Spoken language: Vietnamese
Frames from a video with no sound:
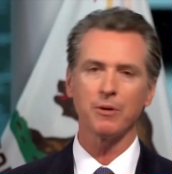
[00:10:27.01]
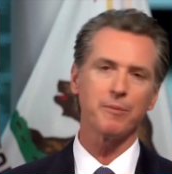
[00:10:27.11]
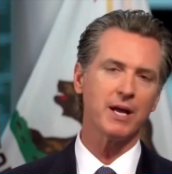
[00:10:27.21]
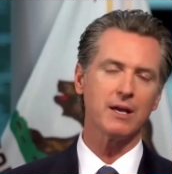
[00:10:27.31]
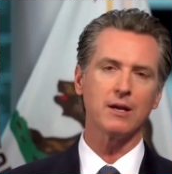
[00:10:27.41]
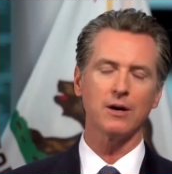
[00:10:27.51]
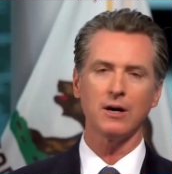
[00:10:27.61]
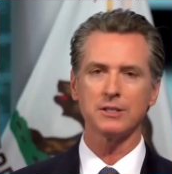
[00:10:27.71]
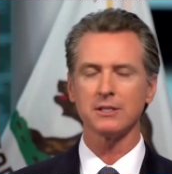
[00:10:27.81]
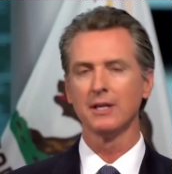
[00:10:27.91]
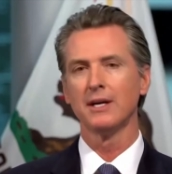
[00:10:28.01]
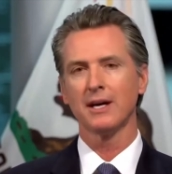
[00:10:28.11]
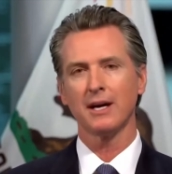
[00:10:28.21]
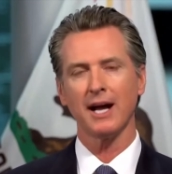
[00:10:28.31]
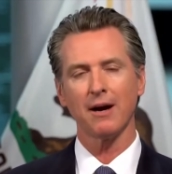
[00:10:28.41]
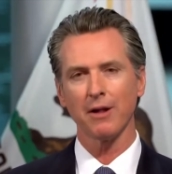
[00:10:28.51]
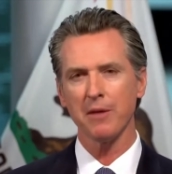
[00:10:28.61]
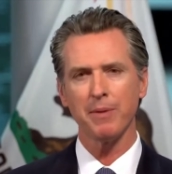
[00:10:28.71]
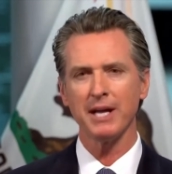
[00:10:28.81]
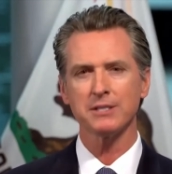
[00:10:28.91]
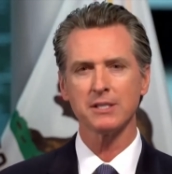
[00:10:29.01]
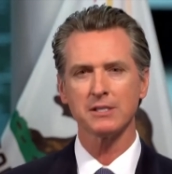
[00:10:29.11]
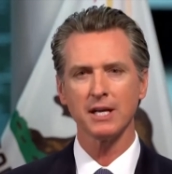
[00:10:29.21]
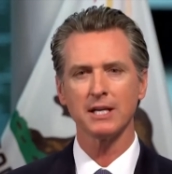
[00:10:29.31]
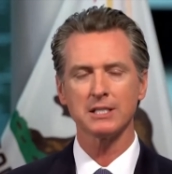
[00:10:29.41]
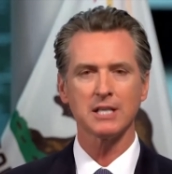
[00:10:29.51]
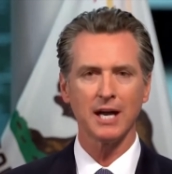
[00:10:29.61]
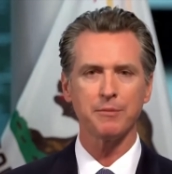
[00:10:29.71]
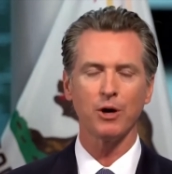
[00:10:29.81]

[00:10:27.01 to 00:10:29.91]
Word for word: tức là student loan debt, trong 90 ngày.